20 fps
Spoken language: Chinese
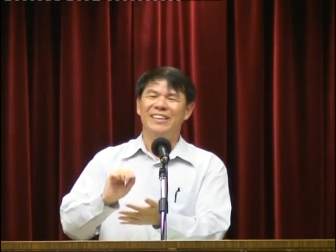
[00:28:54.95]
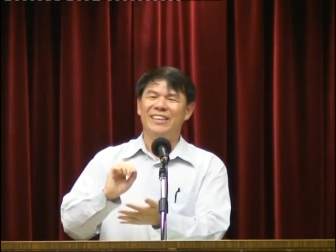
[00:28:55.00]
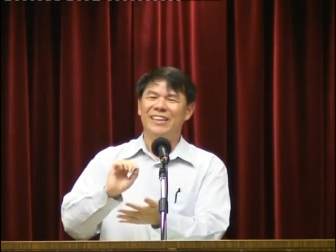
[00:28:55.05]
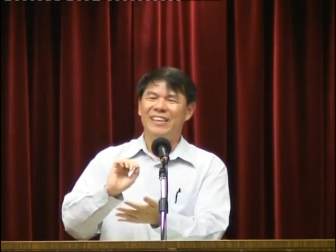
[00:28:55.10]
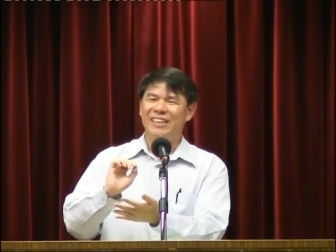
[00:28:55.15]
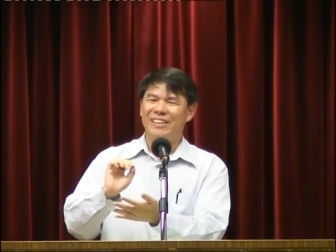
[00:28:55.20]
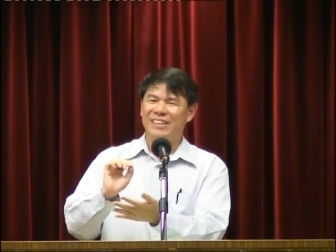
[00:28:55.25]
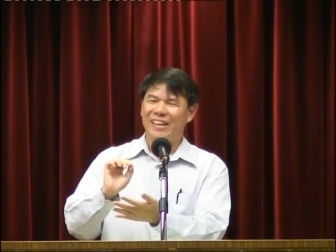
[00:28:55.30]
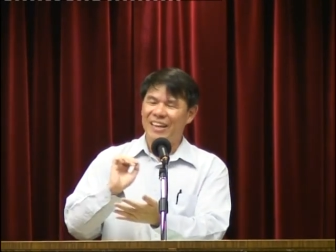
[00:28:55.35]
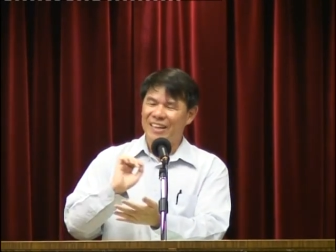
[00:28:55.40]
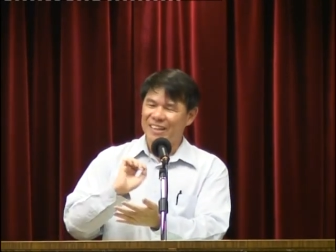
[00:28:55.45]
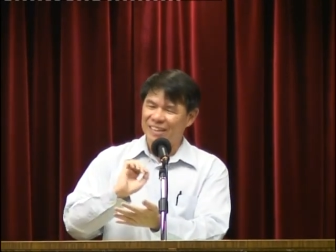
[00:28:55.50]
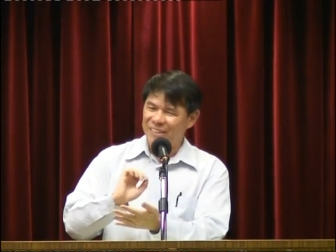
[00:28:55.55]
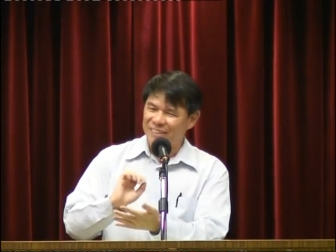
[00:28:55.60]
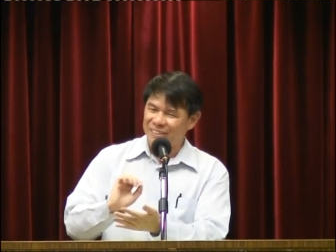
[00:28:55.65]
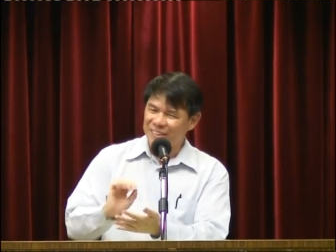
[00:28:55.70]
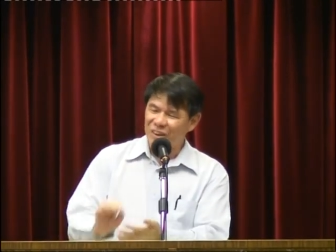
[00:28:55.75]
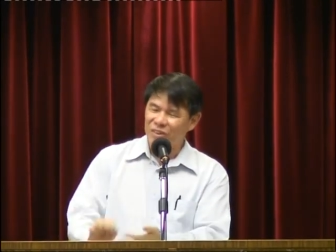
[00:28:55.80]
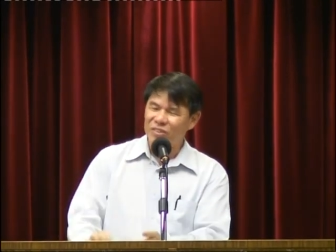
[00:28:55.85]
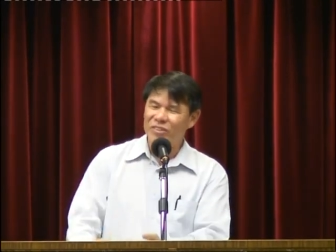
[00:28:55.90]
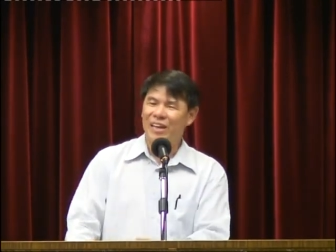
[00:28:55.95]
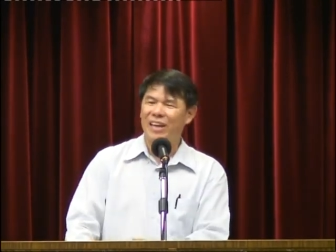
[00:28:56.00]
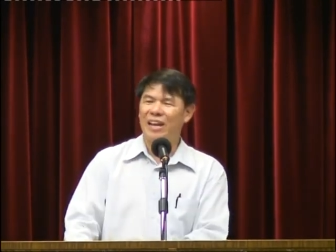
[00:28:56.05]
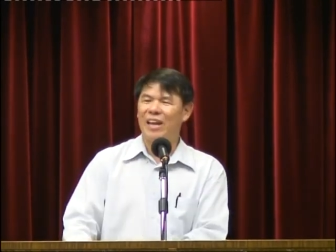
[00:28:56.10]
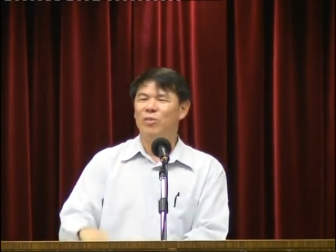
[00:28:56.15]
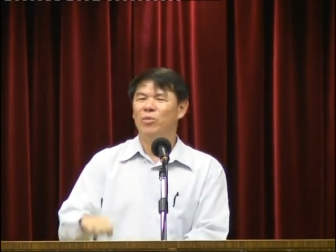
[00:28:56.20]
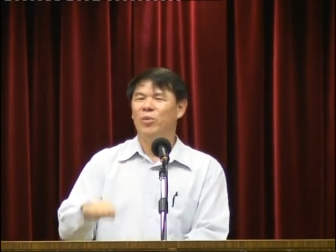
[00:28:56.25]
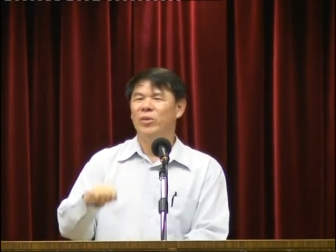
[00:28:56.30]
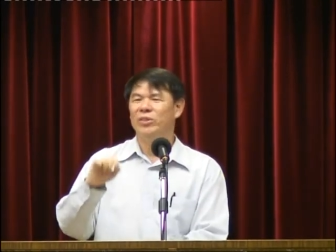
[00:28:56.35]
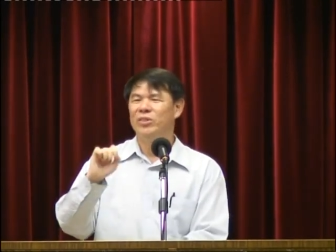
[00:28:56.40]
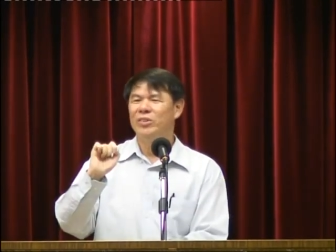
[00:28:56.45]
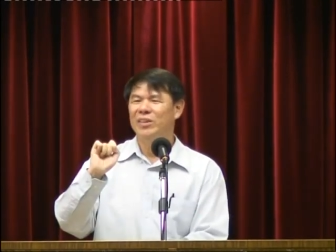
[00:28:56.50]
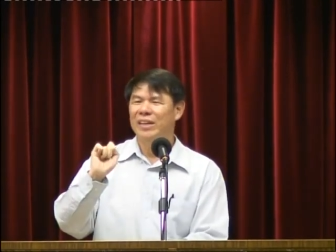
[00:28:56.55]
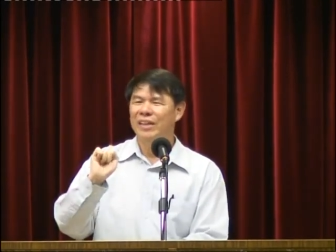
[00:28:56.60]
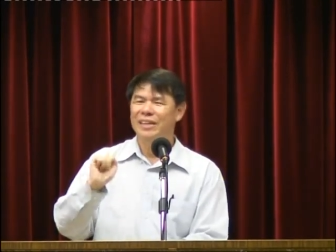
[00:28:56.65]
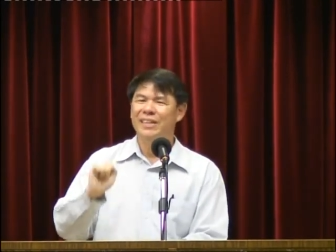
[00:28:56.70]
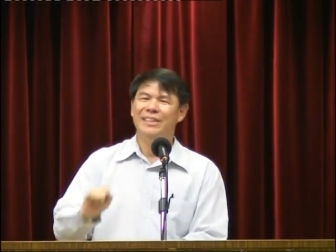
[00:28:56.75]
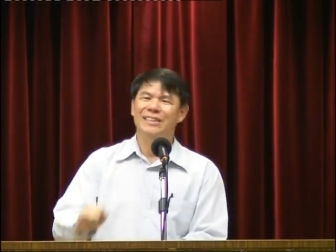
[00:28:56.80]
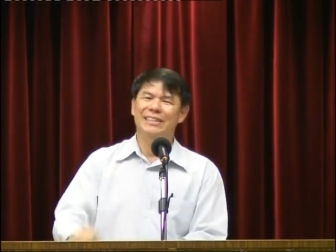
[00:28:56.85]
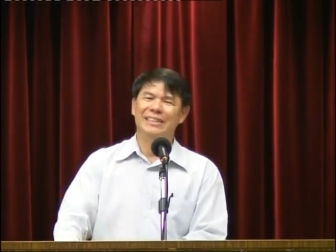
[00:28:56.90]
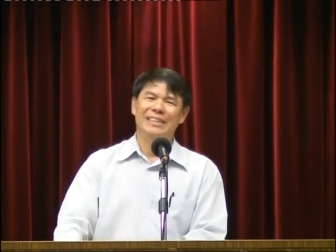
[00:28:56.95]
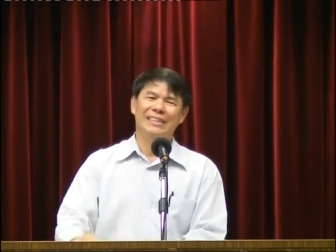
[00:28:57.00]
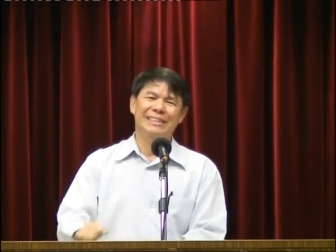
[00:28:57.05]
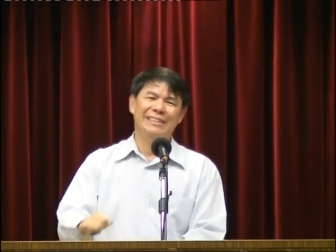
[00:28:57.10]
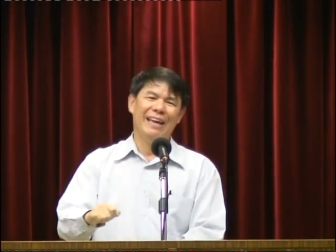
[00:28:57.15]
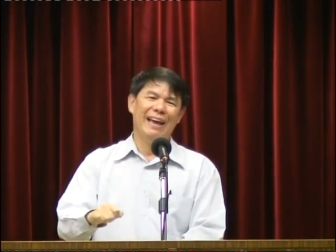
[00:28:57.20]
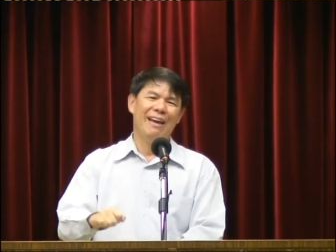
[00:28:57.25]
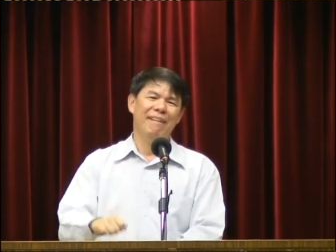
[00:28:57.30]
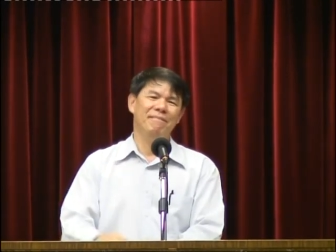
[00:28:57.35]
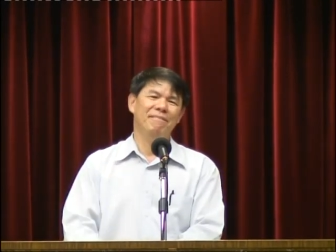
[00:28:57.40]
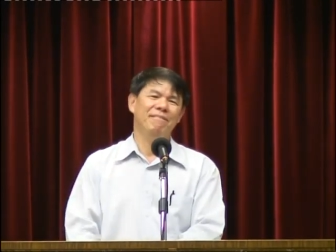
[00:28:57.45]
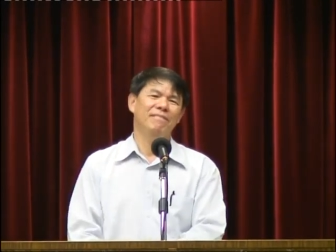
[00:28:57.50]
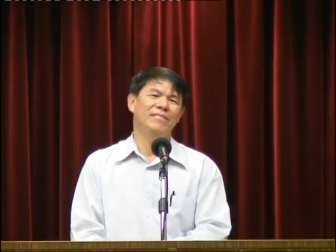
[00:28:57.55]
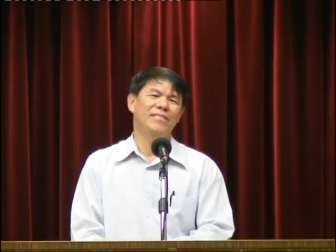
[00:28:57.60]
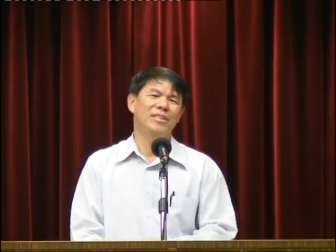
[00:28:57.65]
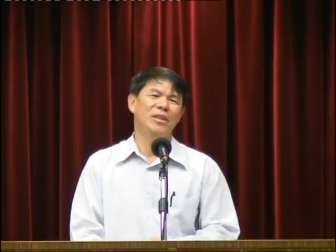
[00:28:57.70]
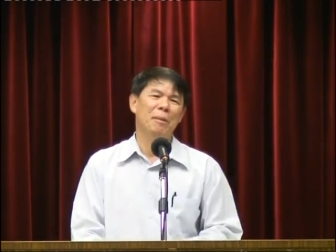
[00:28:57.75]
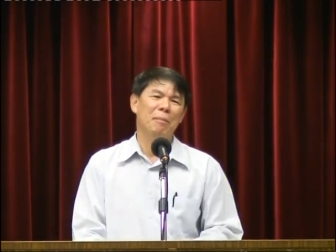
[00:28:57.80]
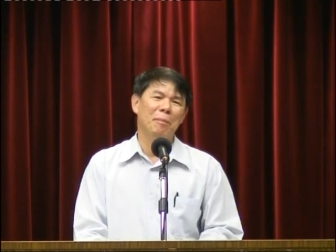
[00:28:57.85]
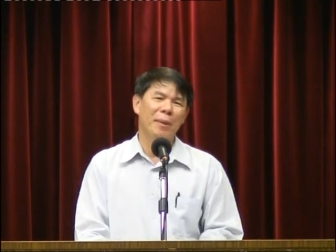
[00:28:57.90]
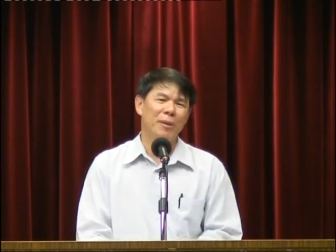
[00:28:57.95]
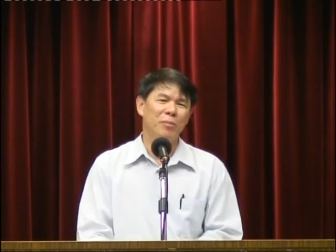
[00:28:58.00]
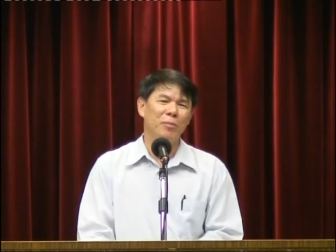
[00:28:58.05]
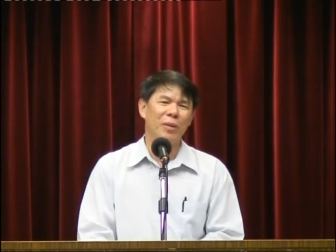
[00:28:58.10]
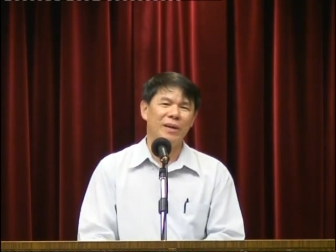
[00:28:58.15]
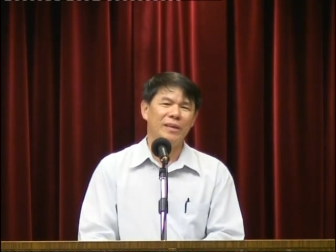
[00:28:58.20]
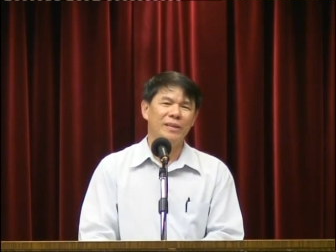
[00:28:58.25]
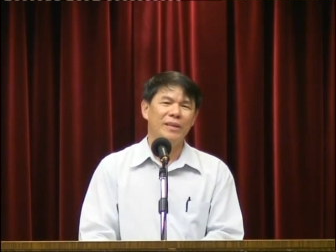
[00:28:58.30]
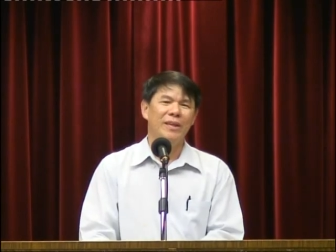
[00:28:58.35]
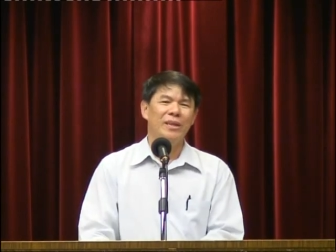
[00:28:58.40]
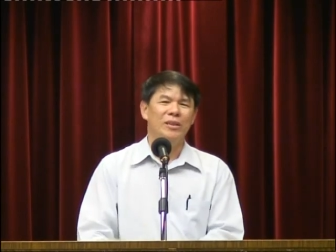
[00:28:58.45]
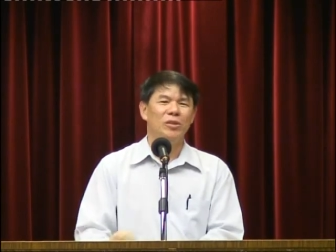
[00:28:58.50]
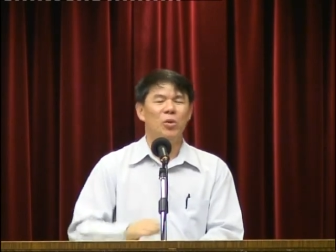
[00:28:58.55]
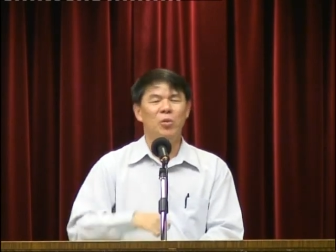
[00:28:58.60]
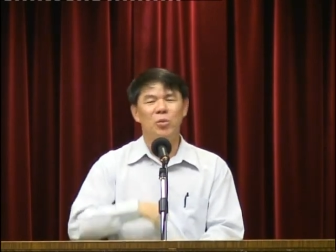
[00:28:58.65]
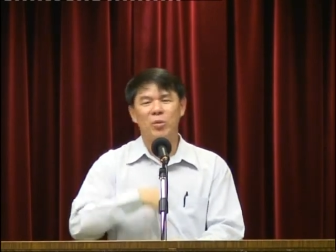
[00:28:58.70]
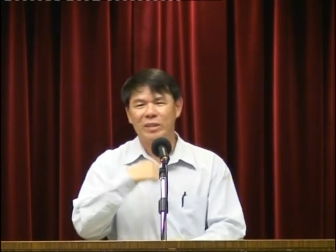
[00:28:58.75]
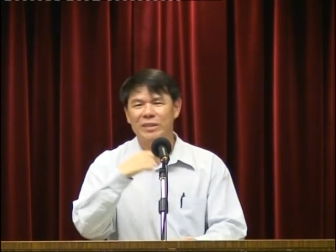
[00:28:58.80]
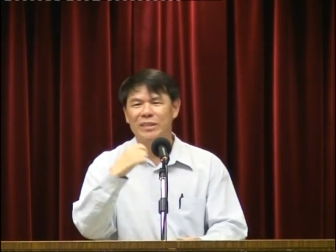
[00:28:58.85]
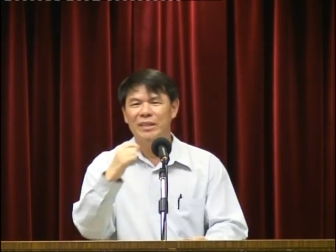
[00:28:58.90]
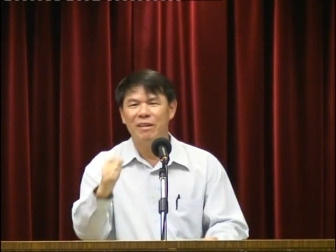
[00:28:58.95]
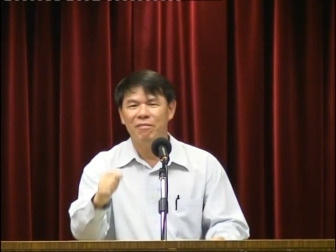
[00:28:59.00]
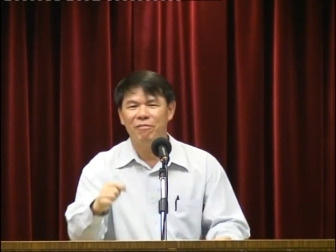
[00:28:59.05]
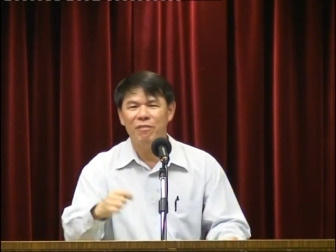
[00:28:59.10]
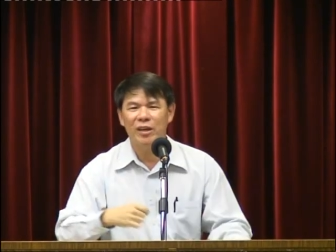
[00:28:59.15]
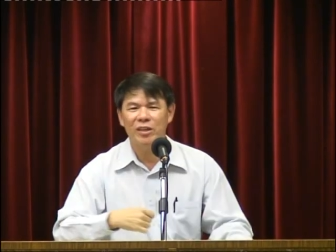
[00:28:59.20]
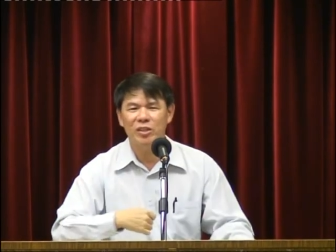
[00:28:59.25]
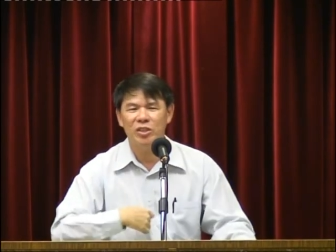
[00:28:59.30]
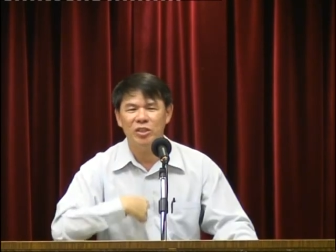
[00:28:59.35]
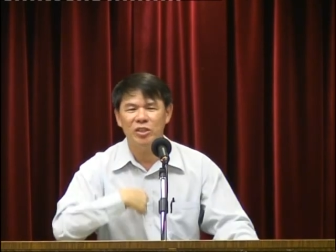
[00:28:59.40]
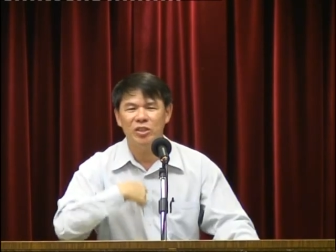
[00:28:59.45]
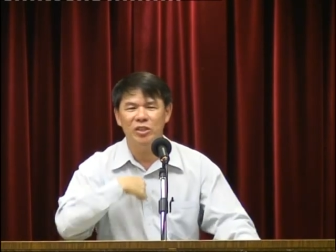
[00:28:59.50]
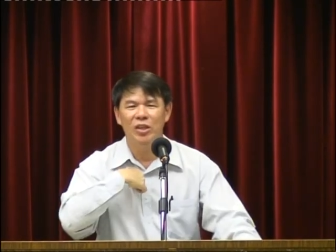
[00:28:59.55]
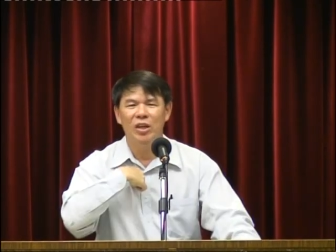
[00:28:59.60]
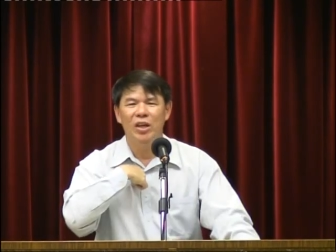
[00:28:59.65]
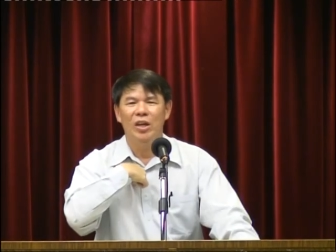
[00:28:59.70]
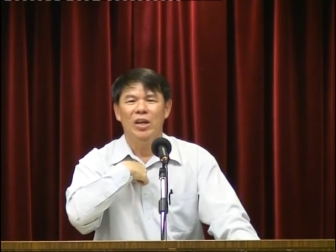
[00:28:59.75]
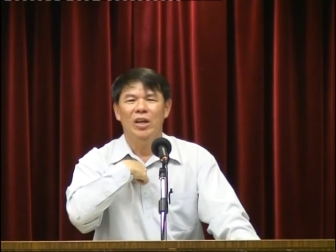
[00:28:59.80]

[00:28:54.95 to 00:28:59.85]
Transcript: 你可以交上来，我就给你解答。所以盼望通过这样的方式，